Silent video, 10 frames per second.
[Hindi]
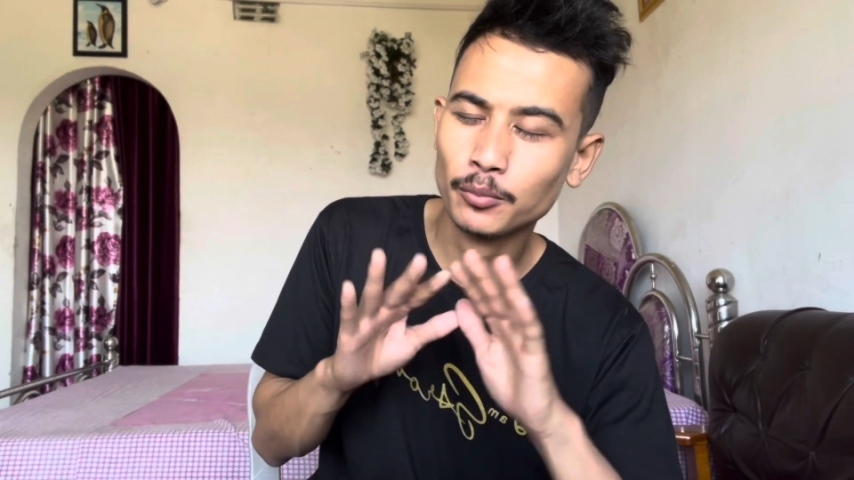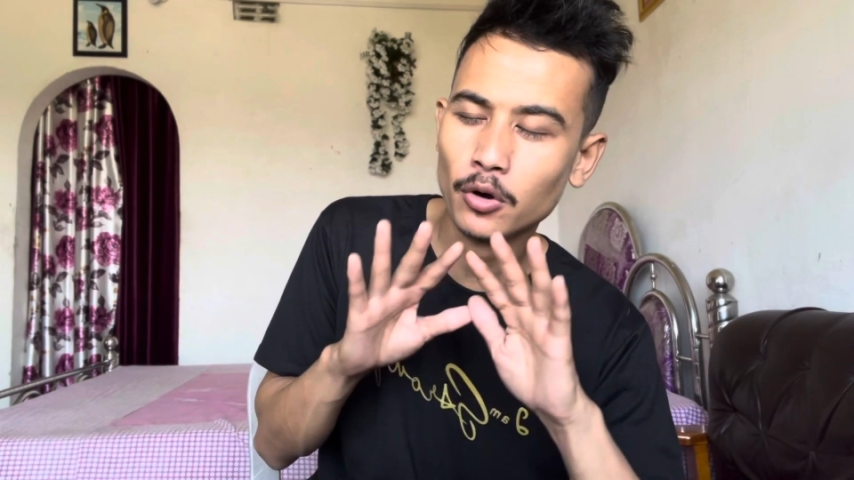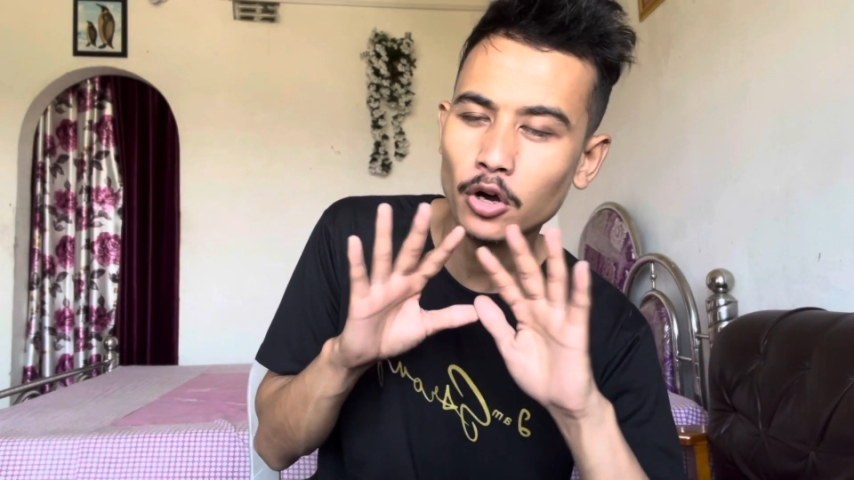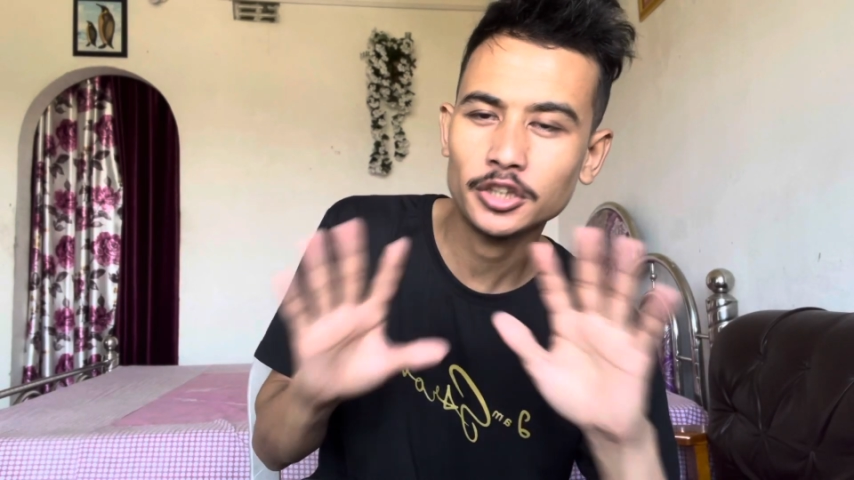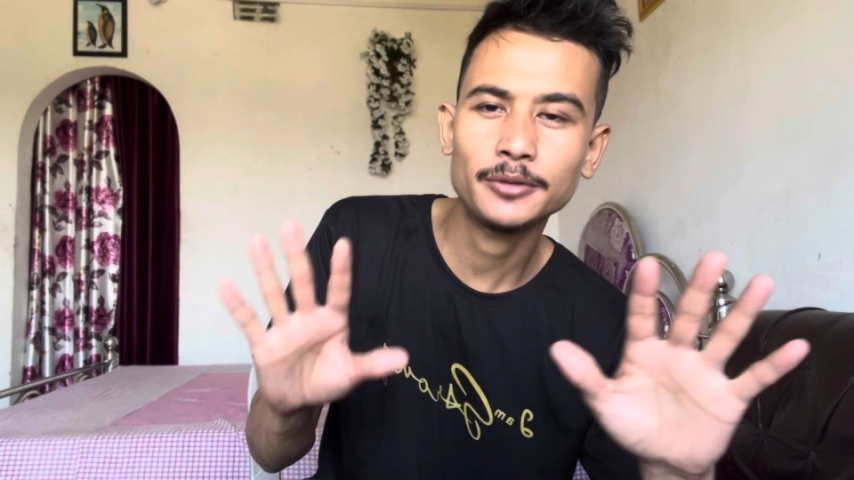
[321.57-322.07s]

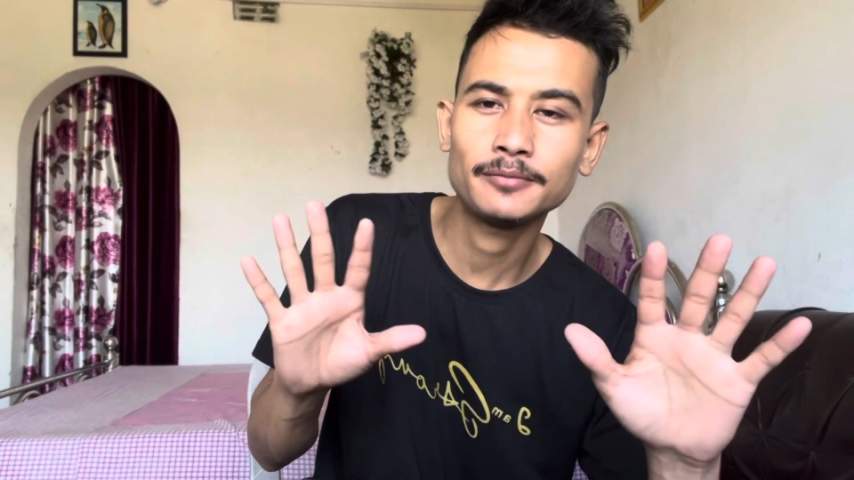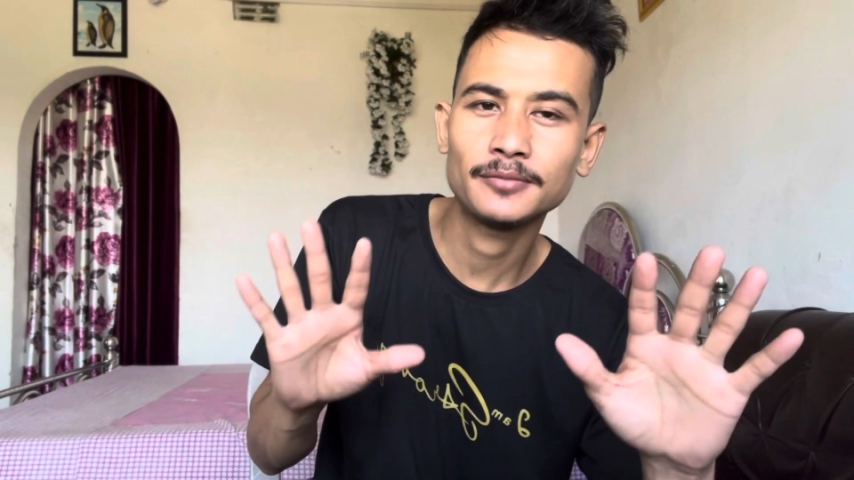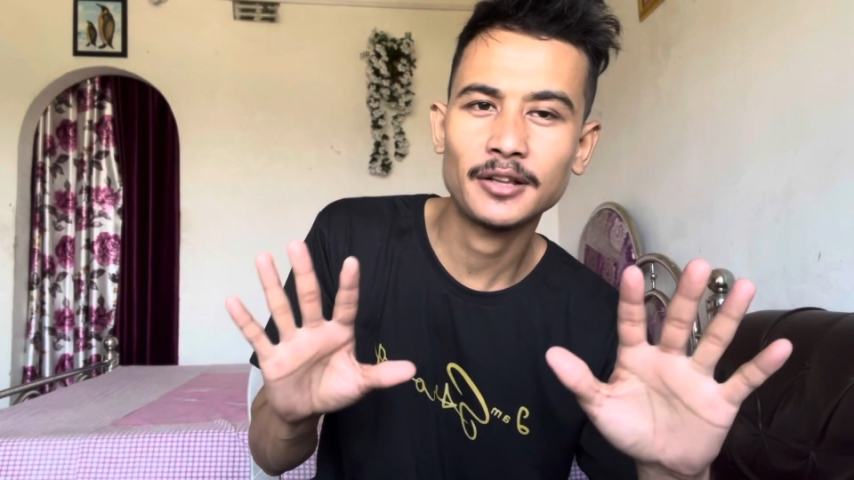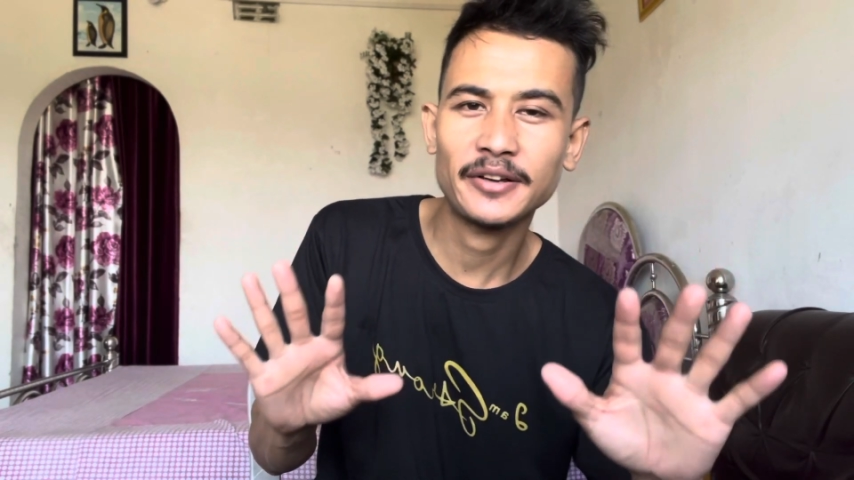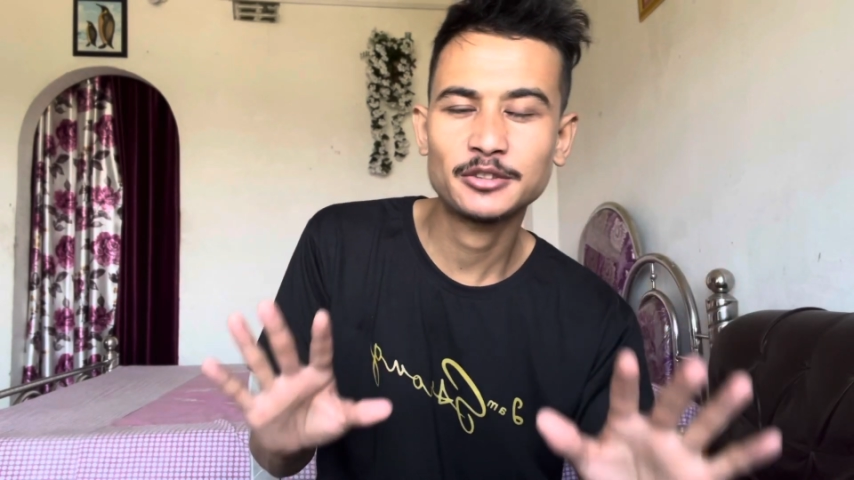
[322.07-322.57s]
बहुत ही
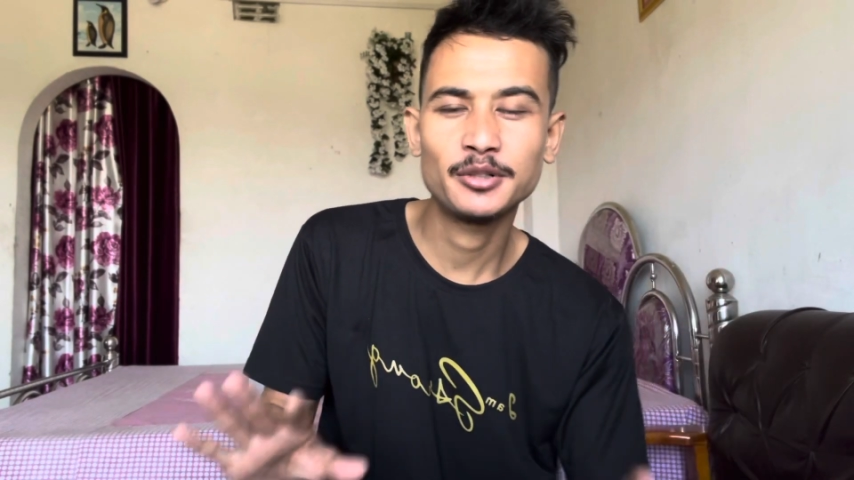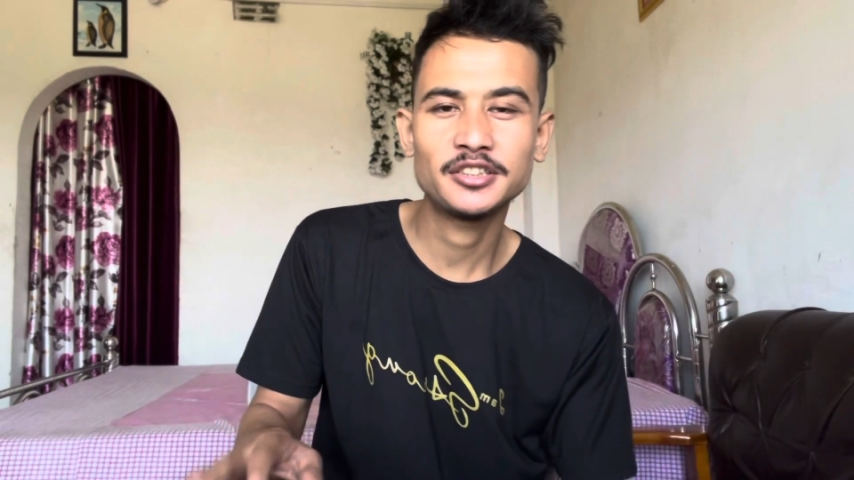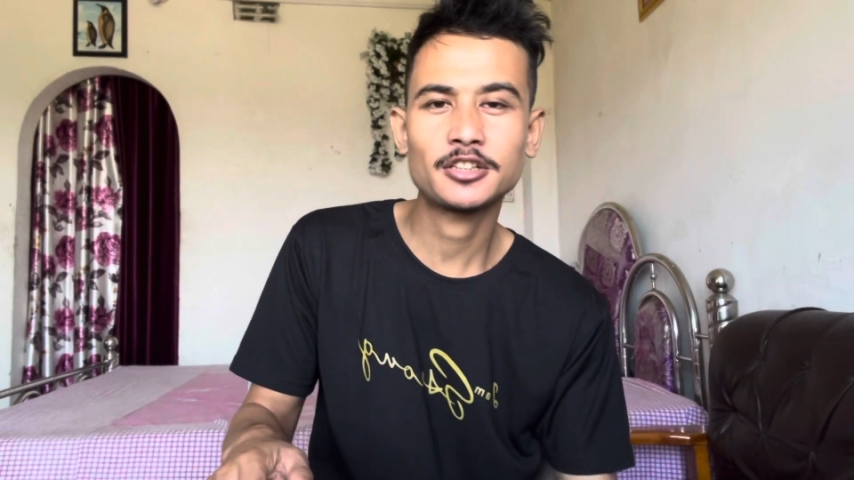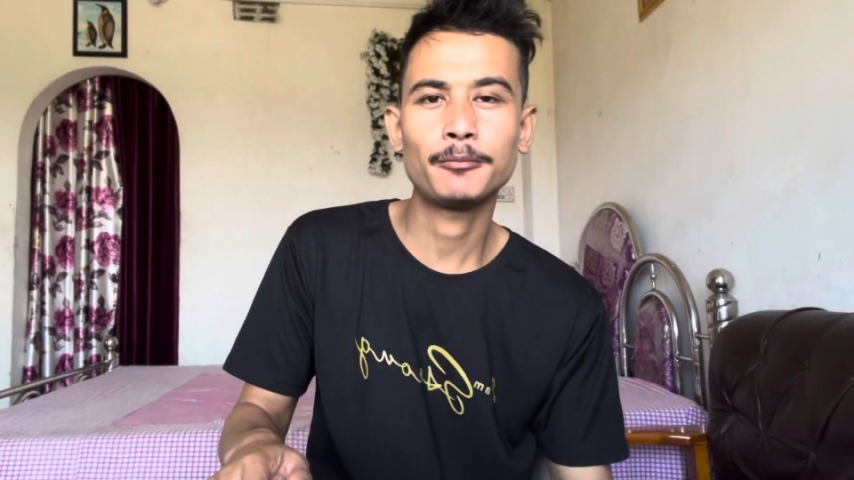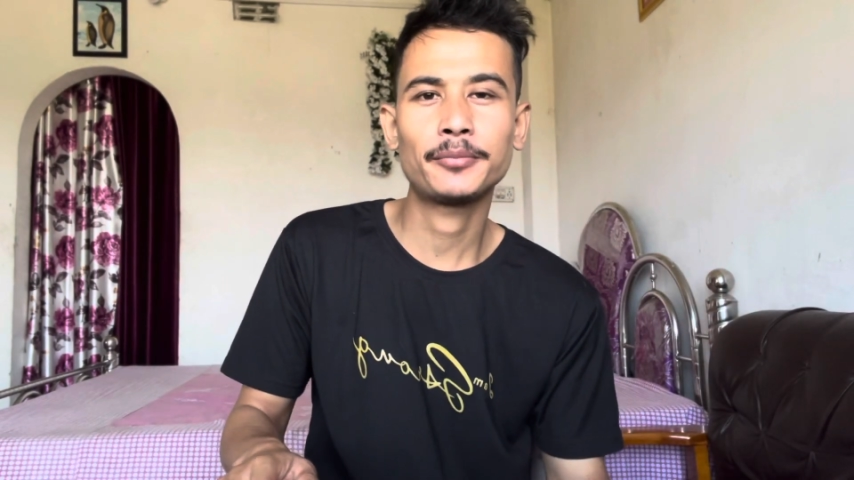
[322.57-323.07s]
मतलब
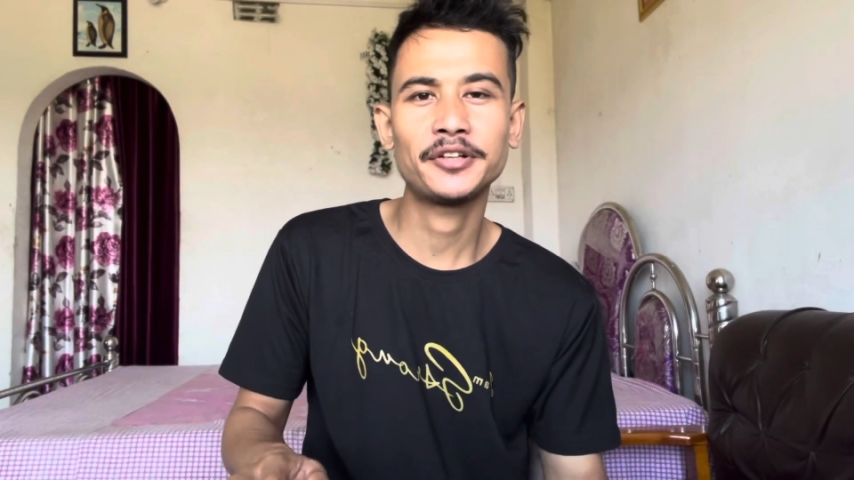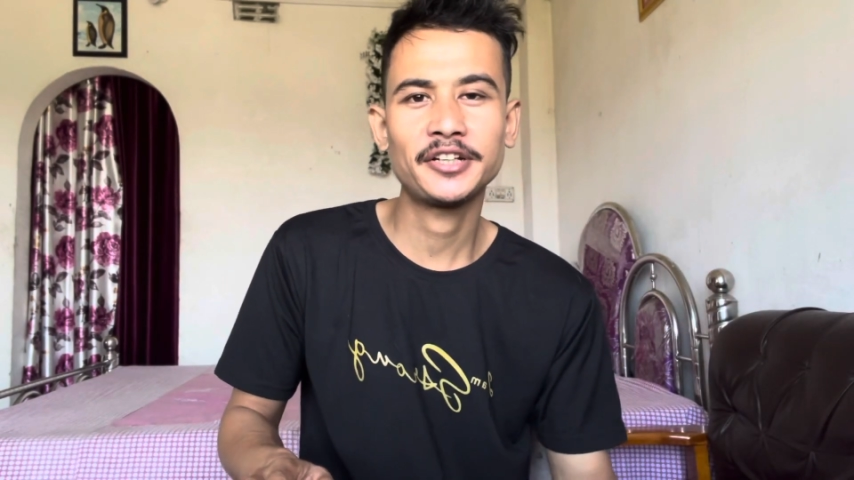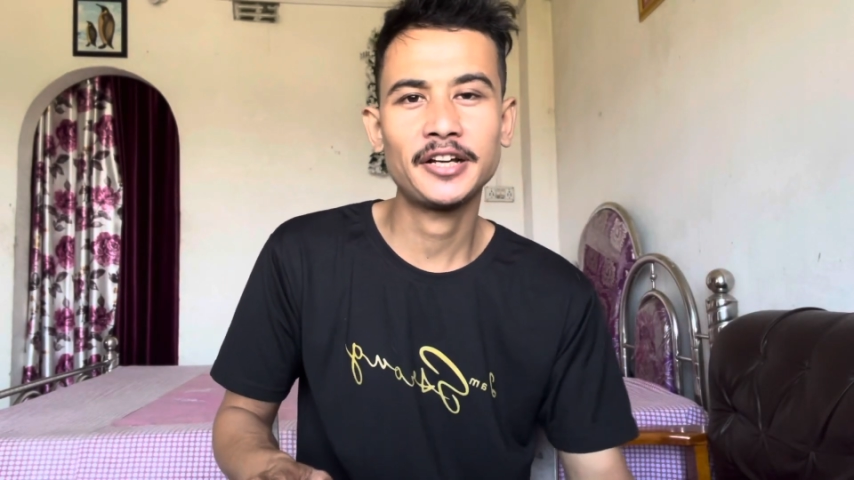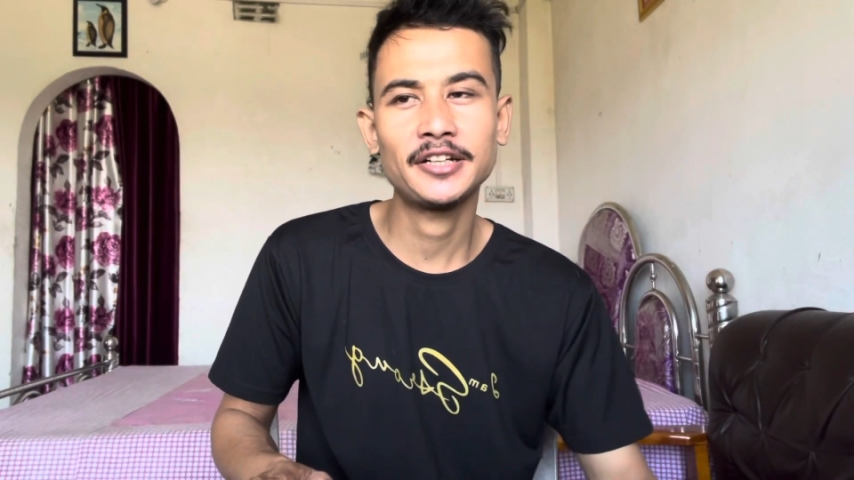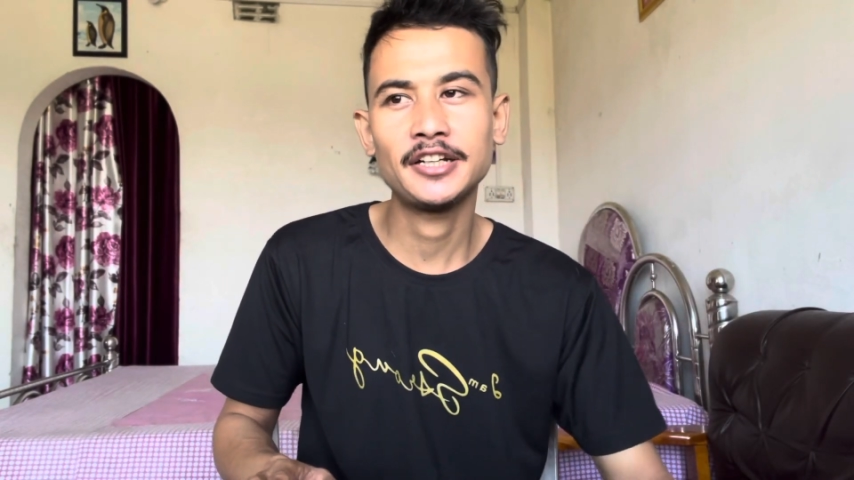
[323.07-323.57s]
एक्सपीरियंस कंपनी
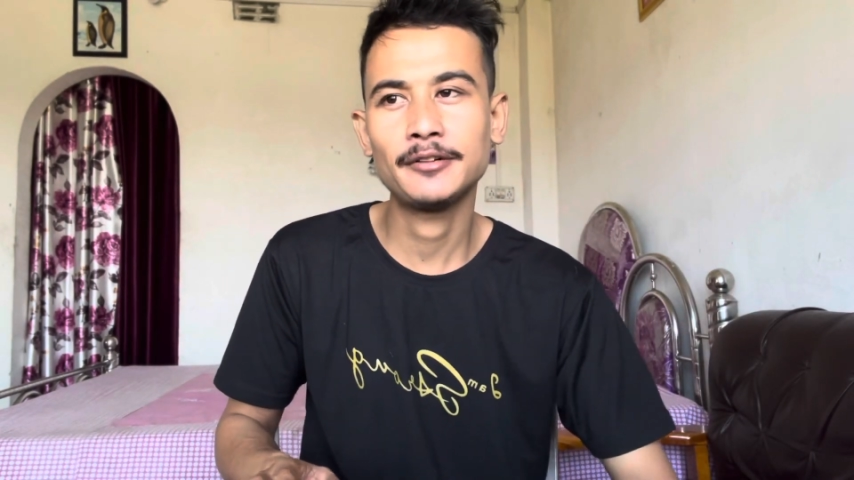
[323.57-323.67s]
है